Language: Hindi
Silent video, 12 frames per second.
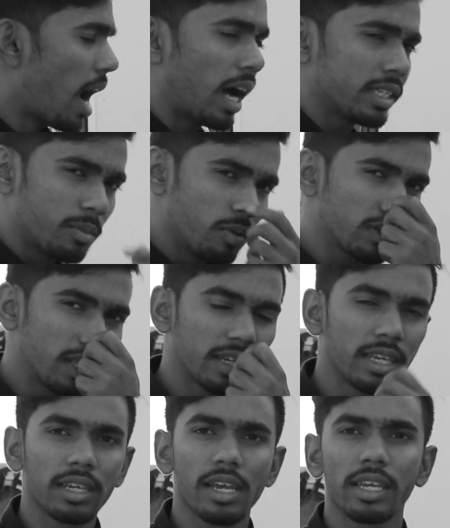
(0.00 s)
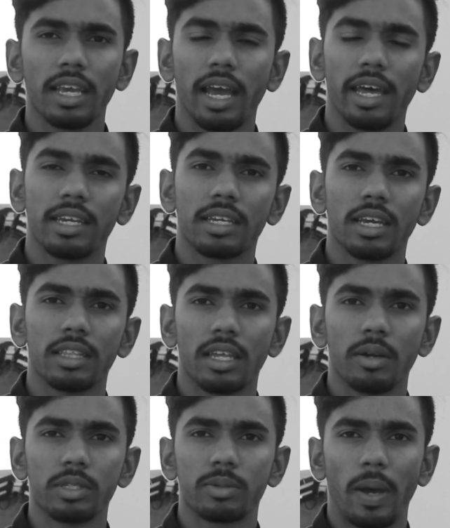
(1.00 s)
आज हम लोग देखेंगे कि एरे के
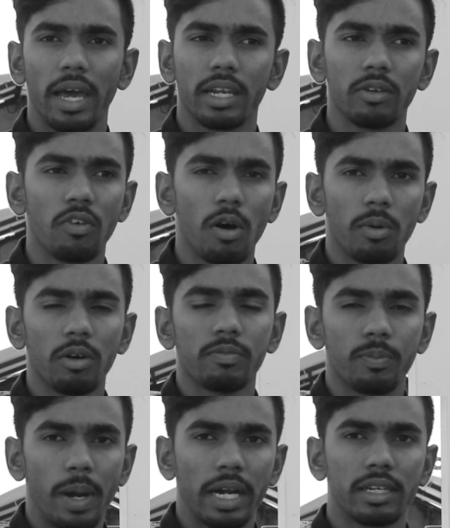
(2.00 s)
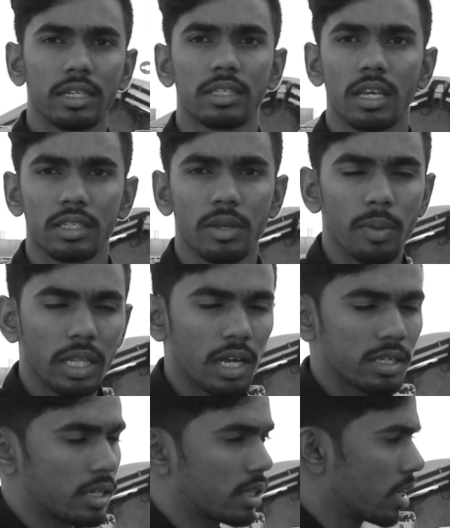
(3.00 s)
अंदर हम स्पायरल फॉर्म ऑफ मैट्रिक्स कैसे
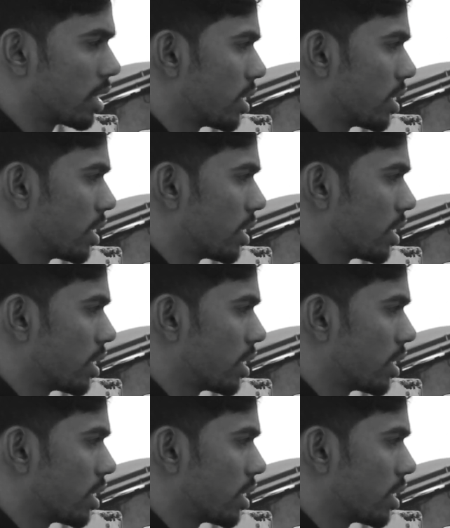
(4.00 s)
बना सकते